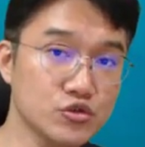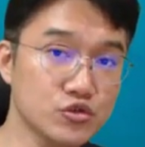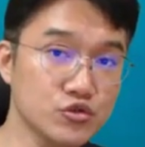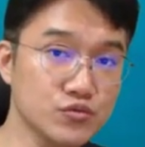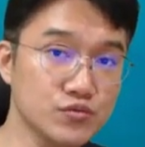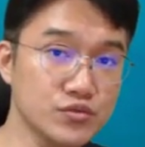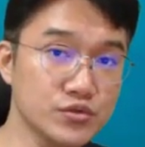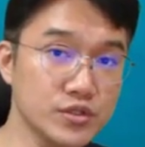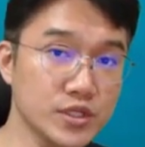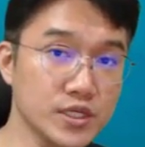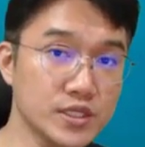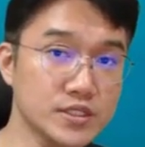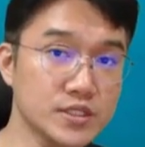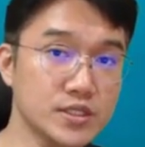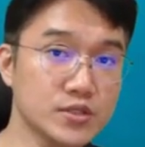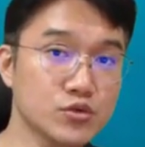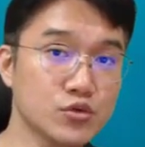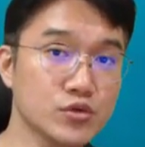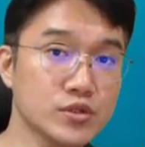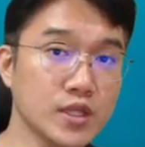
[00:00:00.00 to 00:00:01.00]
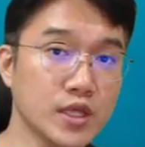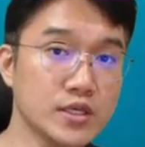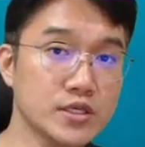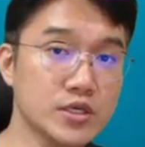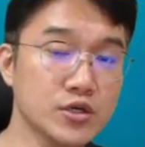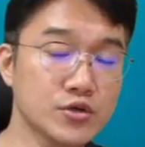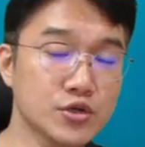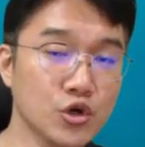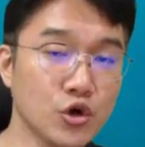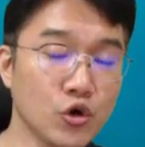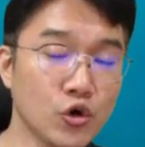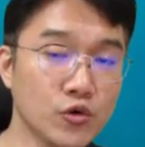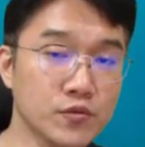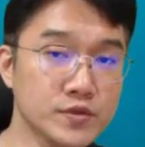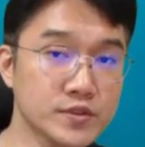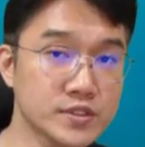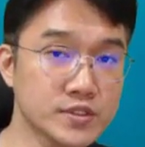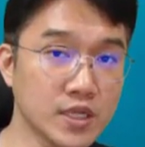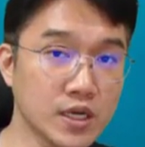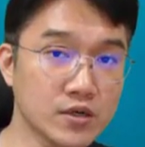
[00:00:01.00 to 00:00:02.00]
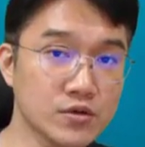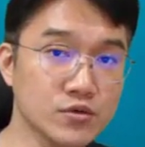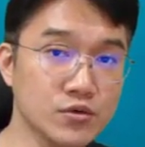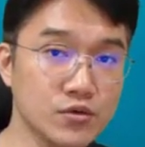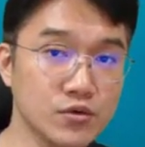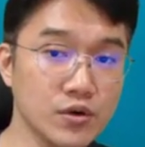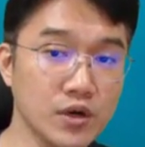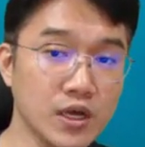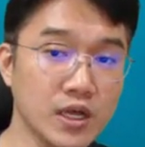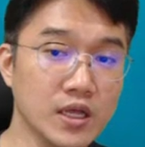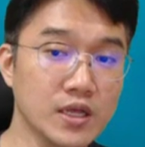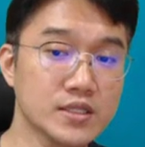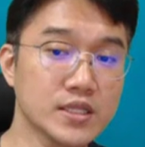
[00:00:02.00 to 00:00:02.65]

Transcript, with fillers: 충분히 이제 또 대기업 경험을 쌓고